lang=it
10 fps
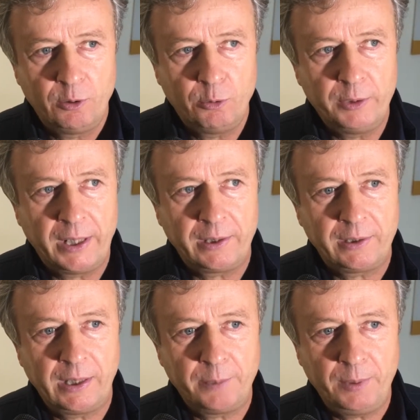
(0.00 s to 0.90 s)
una
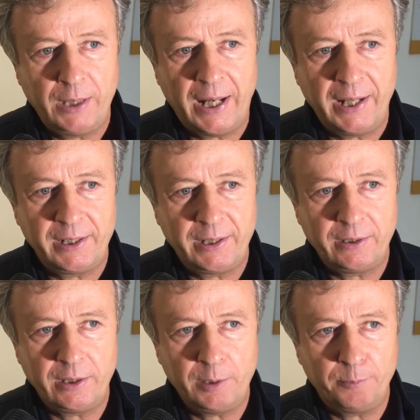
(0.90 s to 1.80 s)
terapia anche
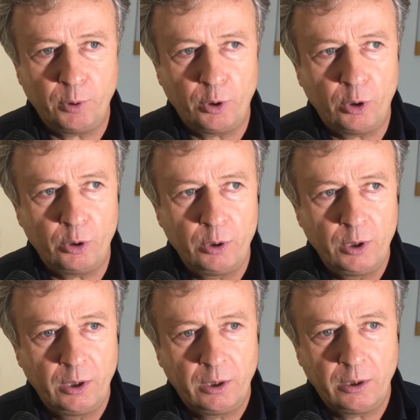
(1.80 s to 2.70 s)
di tipo
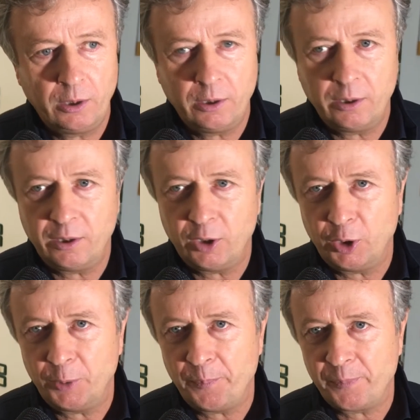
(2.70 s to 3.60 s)

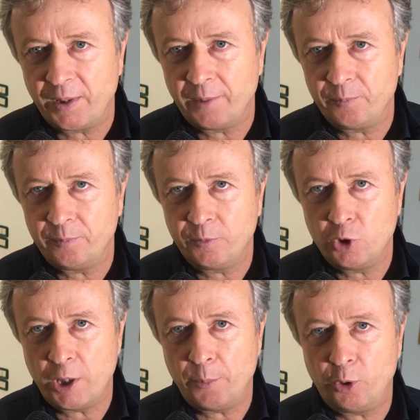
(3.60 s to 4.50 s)
ehm,
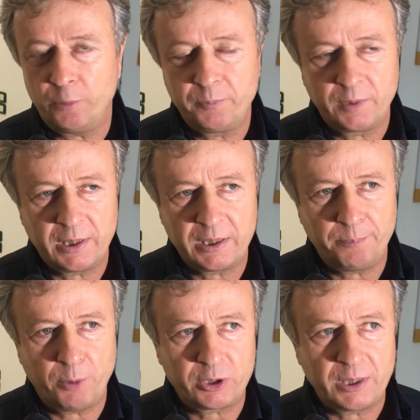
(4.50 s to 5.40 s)
diciamo che si
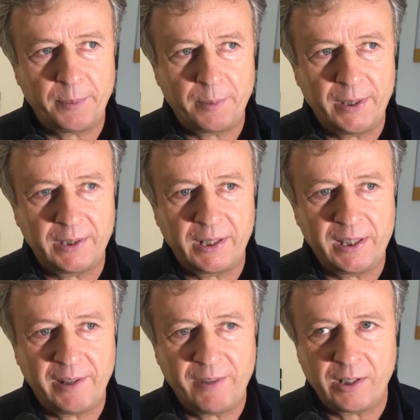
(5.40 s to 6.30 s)
possa permettere
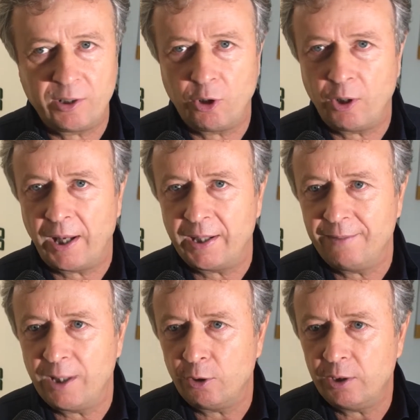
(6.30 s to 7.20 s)
di averlo a
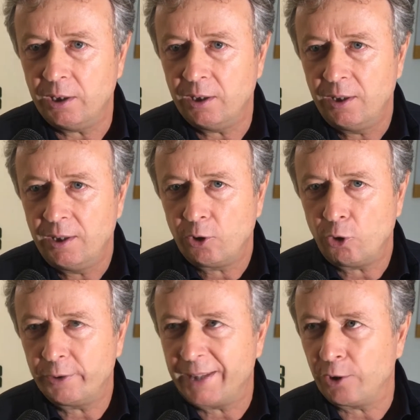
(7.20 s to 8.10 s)
livello di
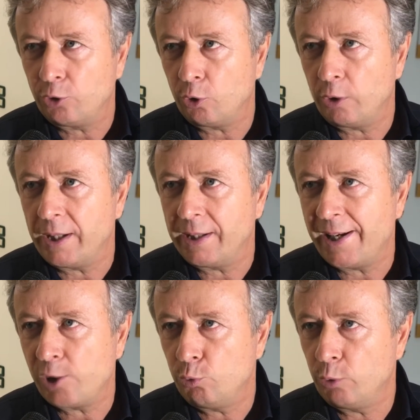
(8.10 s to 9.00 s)
contatto con la
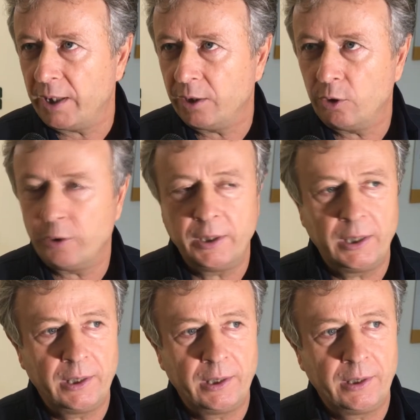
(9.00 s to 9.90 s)
natura, con
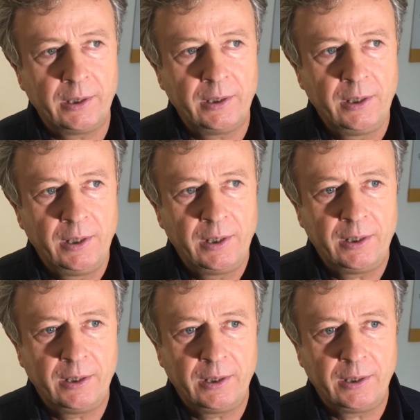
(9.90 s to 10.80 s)
eh,
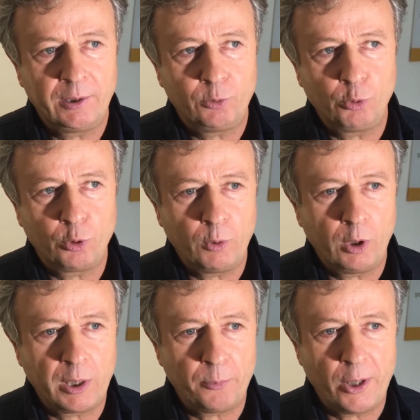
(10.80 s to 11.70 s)
eh, tutto
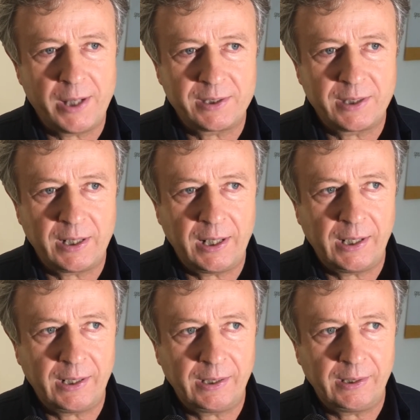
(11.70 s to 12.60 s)
quello che può
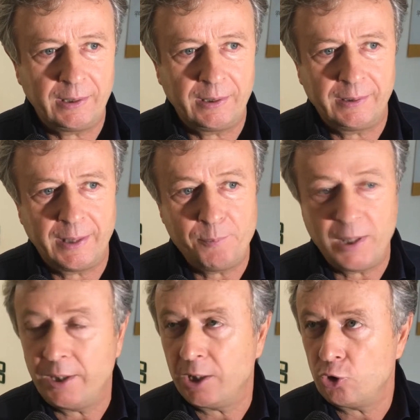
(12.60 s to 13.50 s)
essere
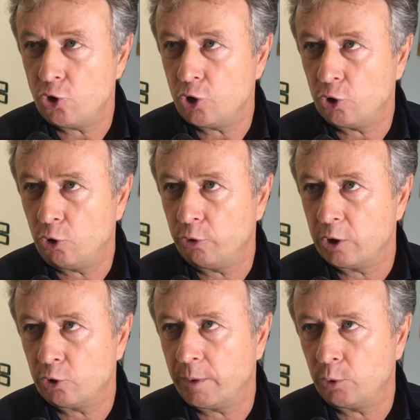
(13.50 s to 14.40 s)
l'ambiente che ci circonda
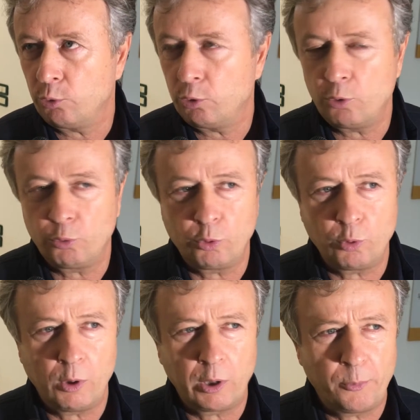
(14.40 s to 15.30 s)
e soprattutto tutto
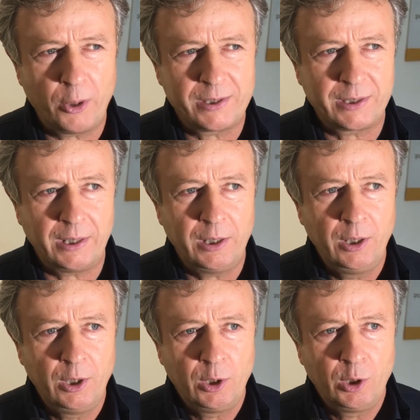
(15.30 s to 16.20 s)
quello che può essere
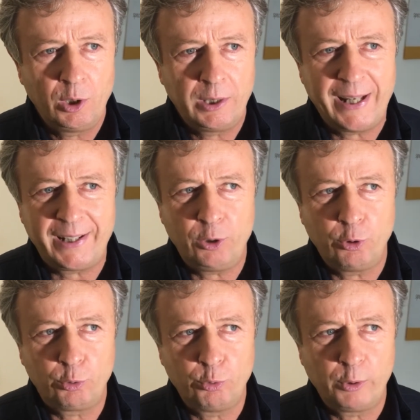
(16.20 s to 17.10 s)

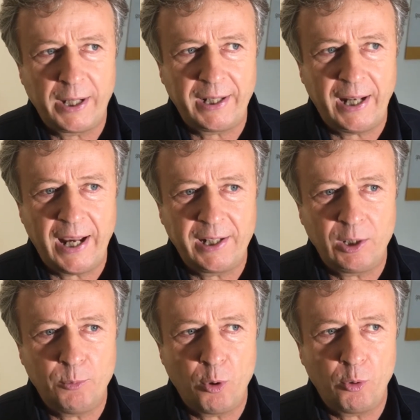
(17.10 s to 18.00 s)
l'agricoltura che è
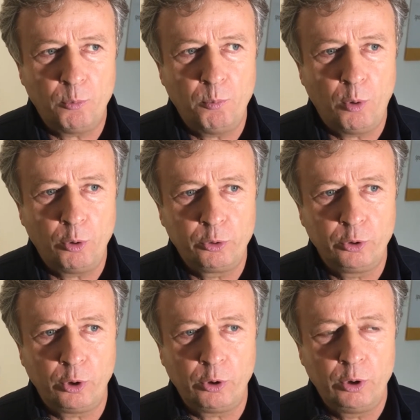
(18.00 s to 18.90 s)
anche un, un
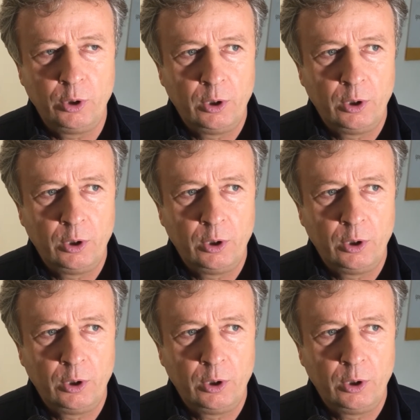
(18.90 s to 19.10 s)
mondo